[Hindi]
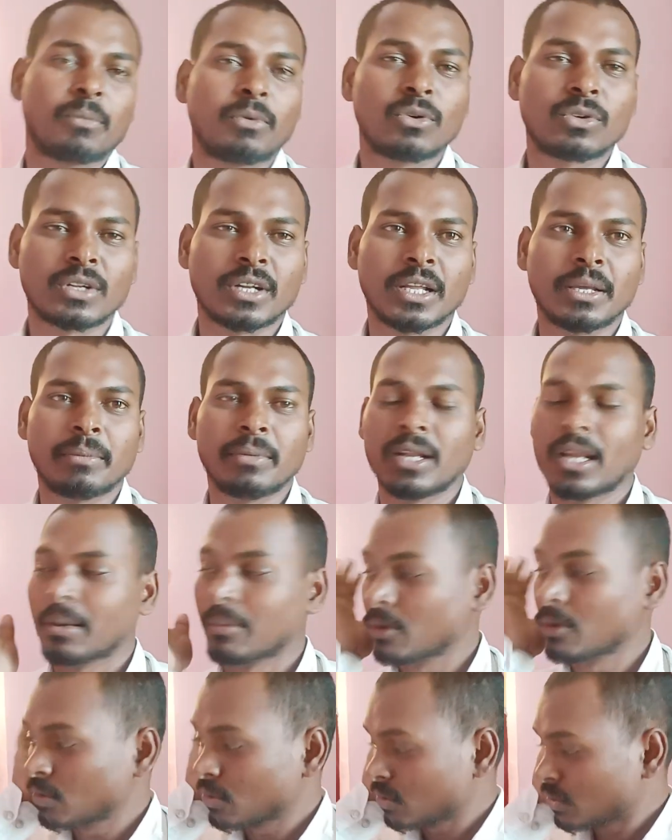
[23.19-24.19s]
वोट नहीं मिला
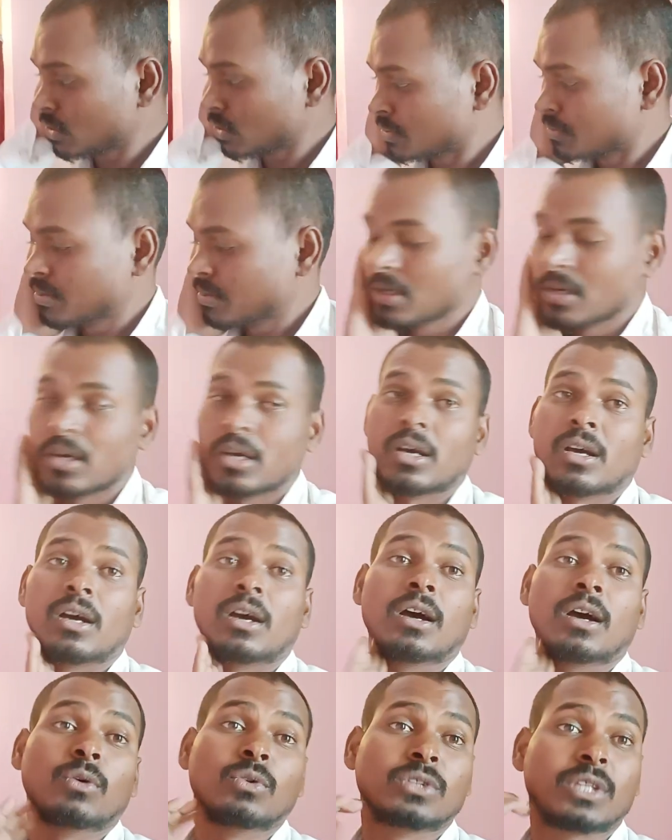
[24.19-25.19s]
हम लोगों
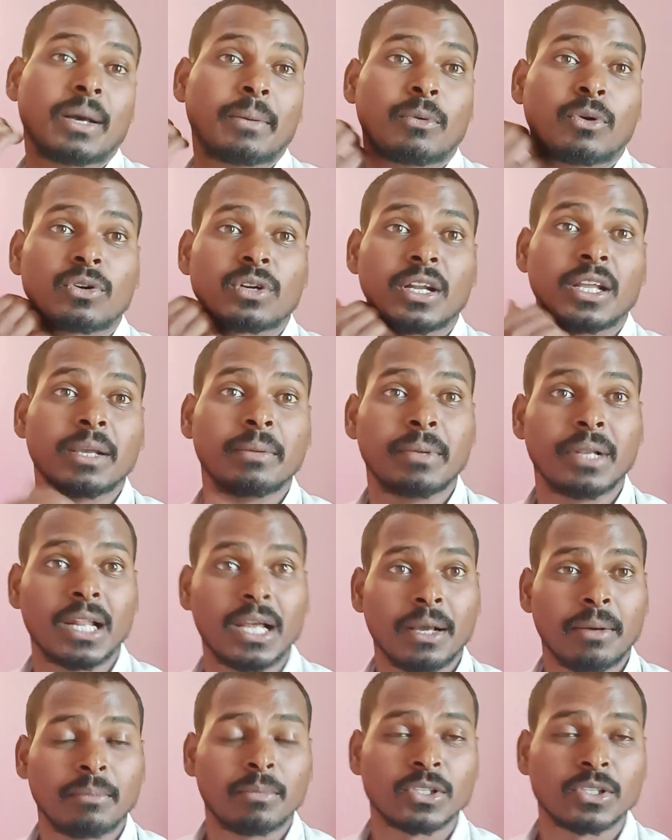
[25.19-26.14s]
को उतना वोट नहीं मिला